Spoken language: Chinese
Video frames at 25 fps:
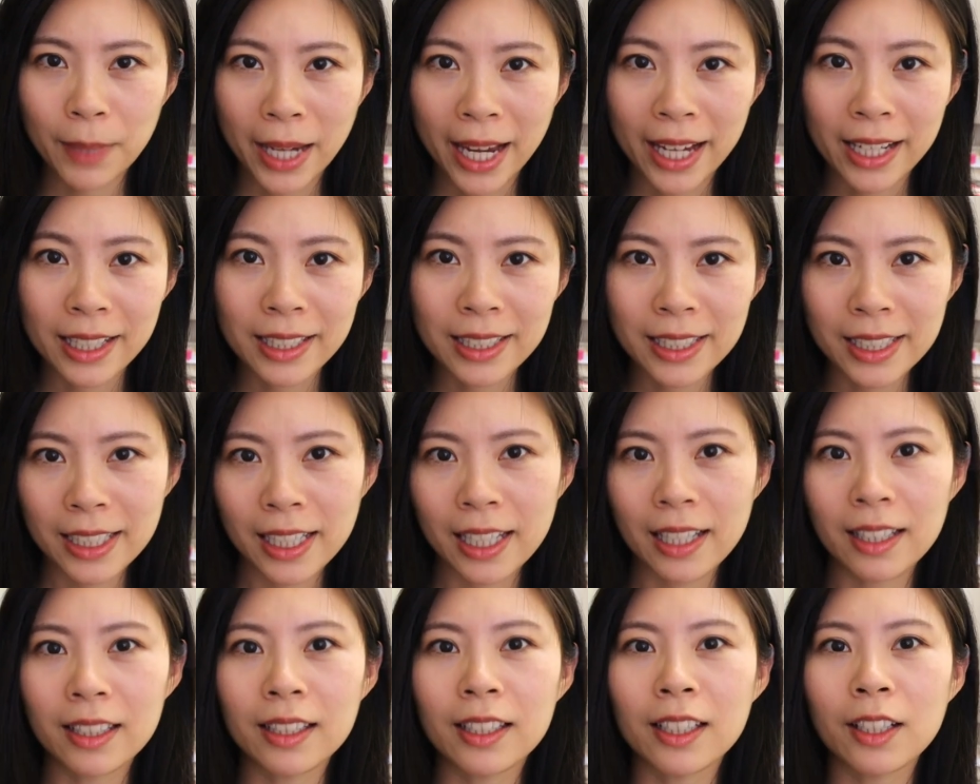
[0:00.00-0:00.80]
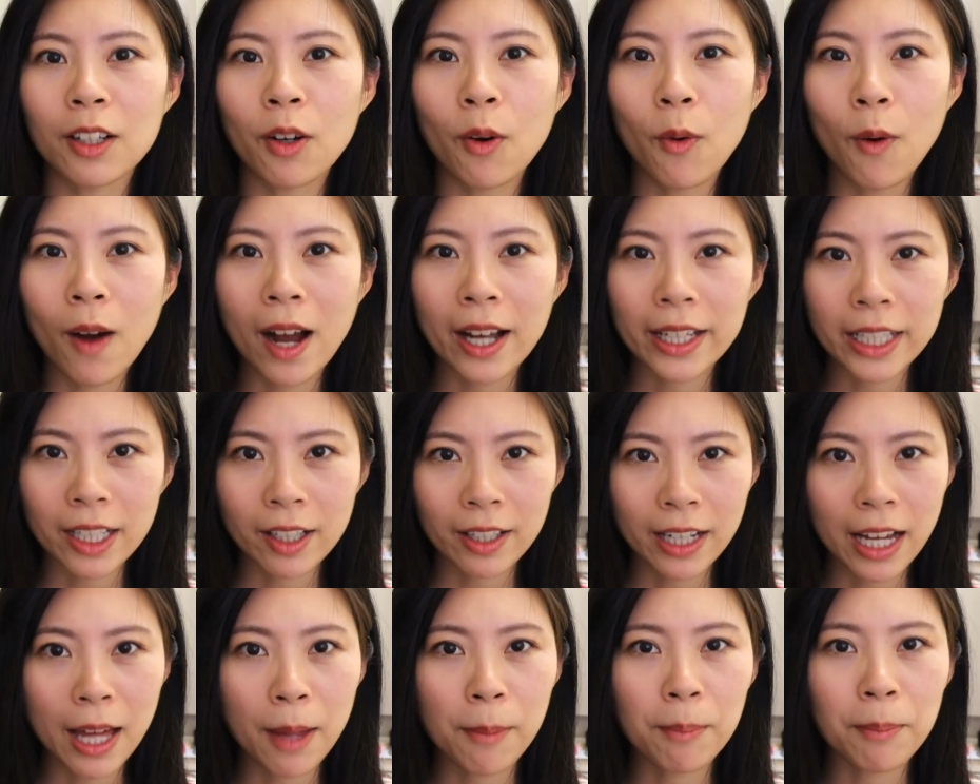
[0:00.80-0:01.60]
赔钱的话要
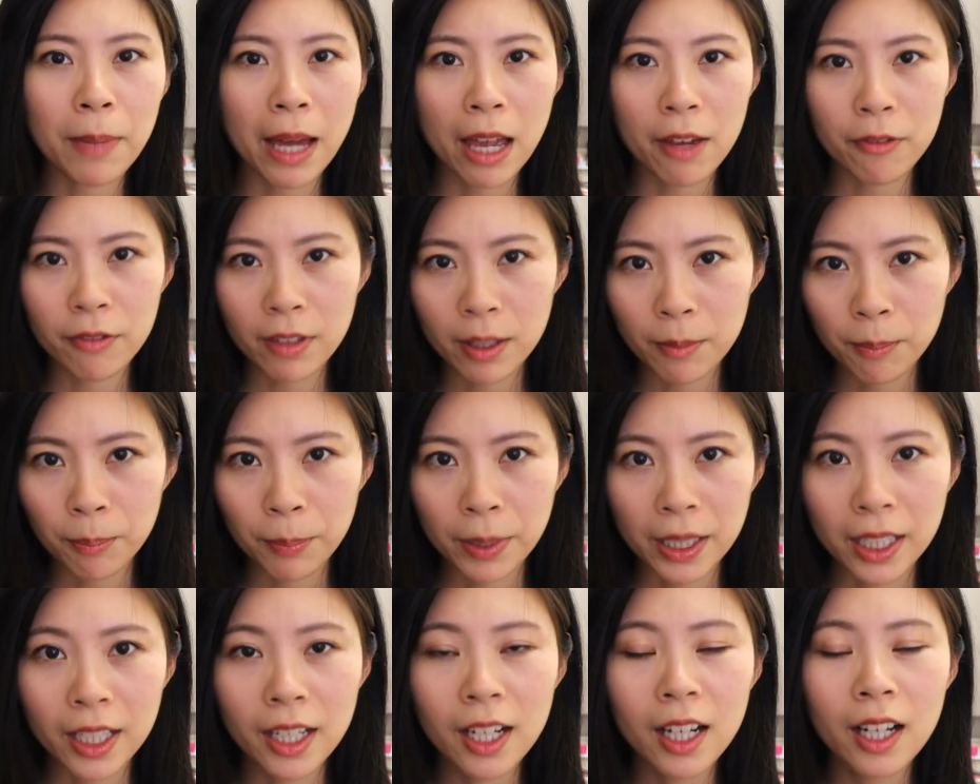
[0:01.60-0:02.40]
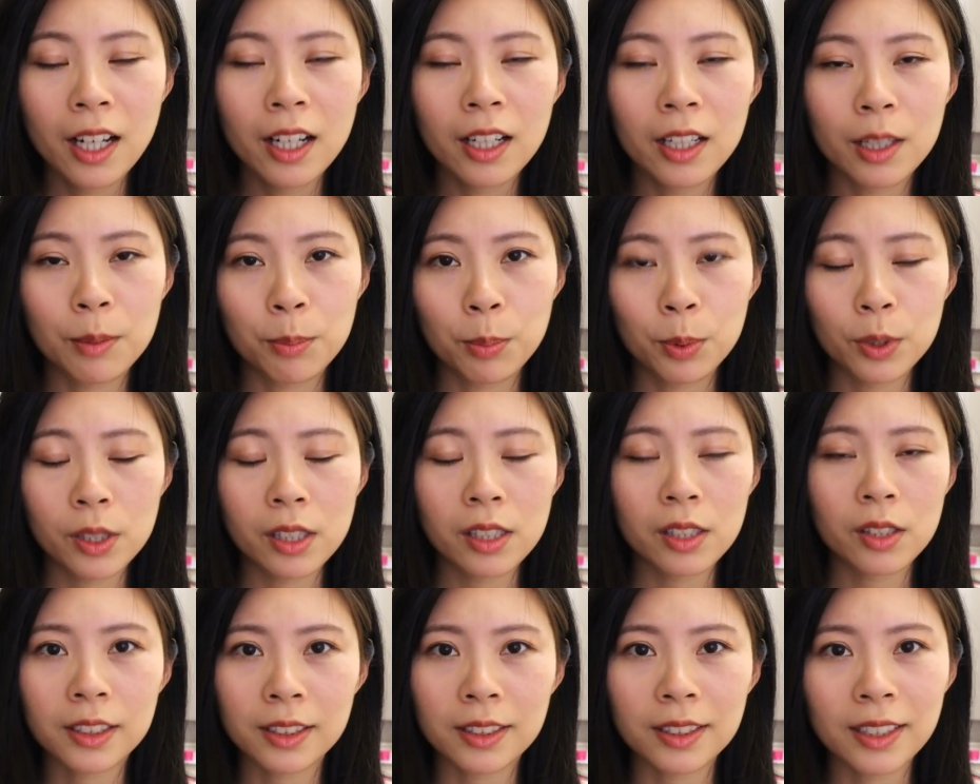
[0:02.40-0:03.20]
看百分比，而不
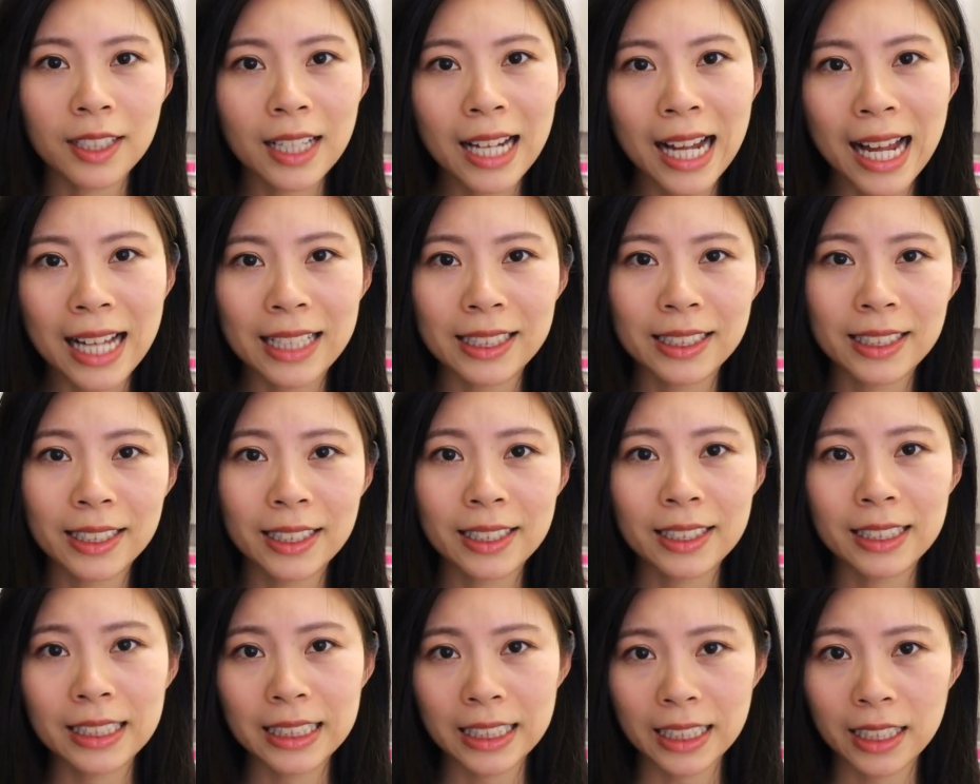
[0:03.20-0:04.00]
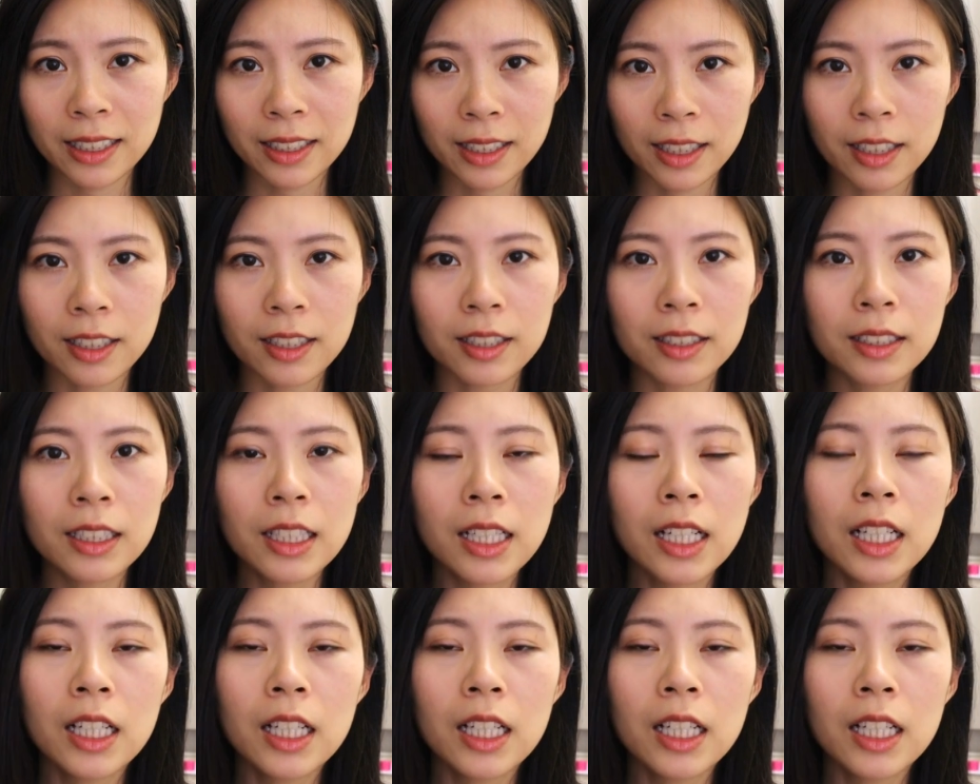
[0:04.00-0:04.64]
是只看这个金额。